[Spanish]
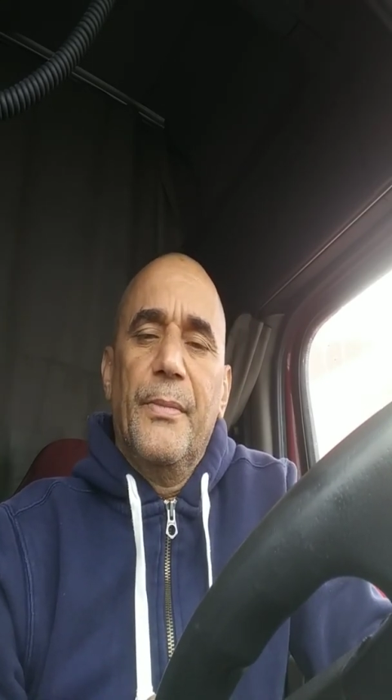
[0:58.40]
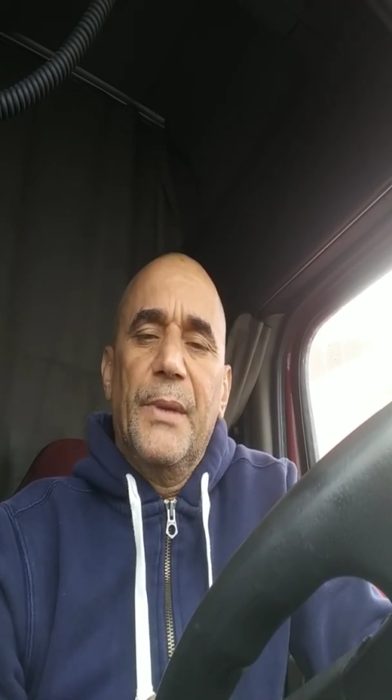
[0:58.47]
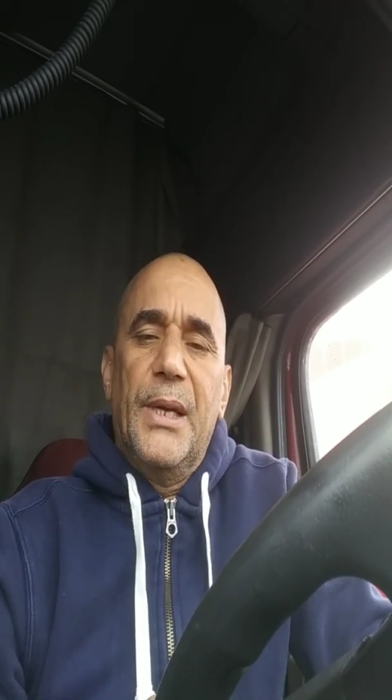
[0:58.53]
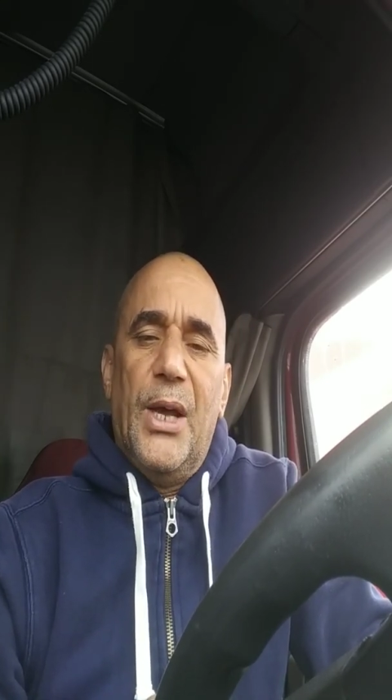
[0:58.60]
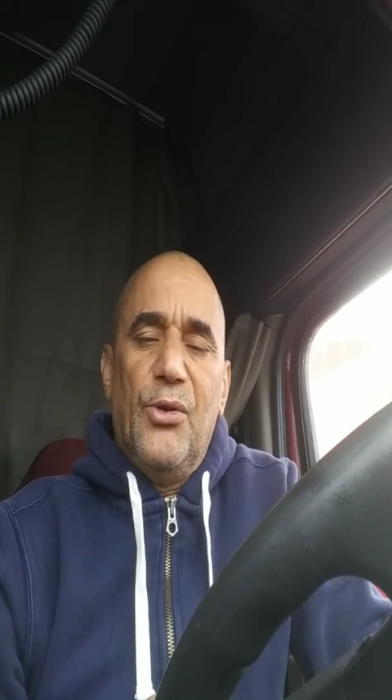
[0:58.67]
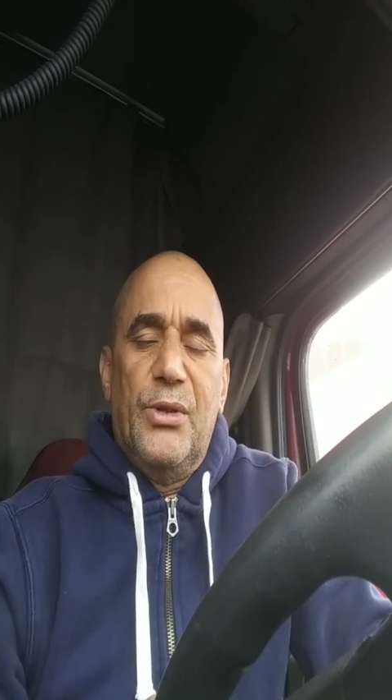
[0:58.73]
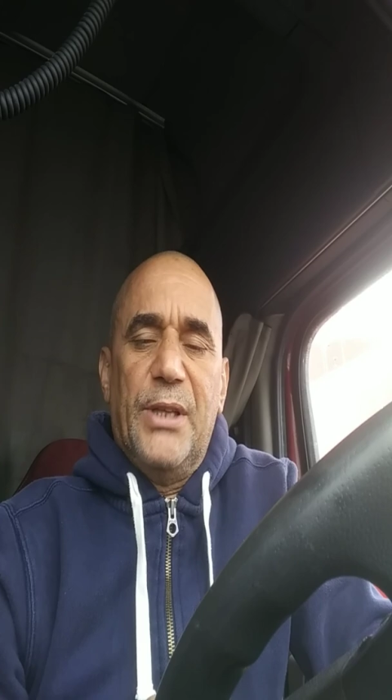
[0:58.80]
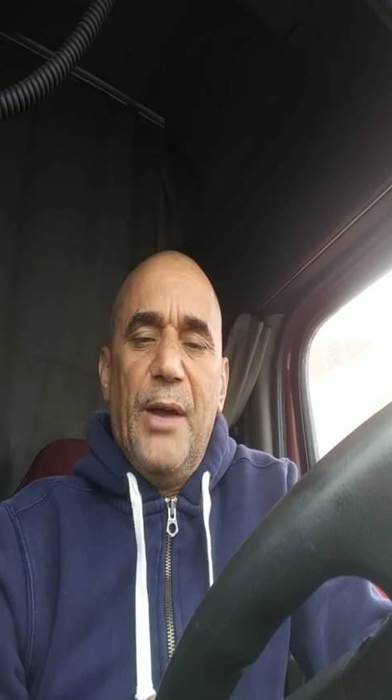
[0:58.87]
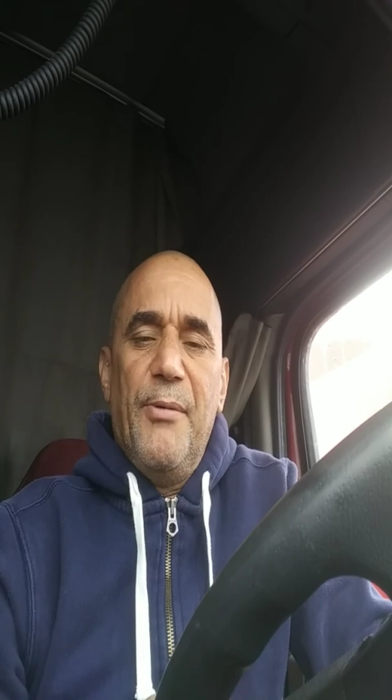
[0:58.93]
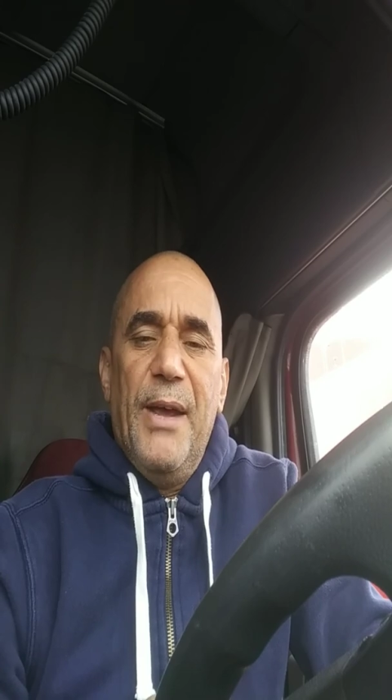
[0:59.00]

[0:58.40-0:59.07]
que usted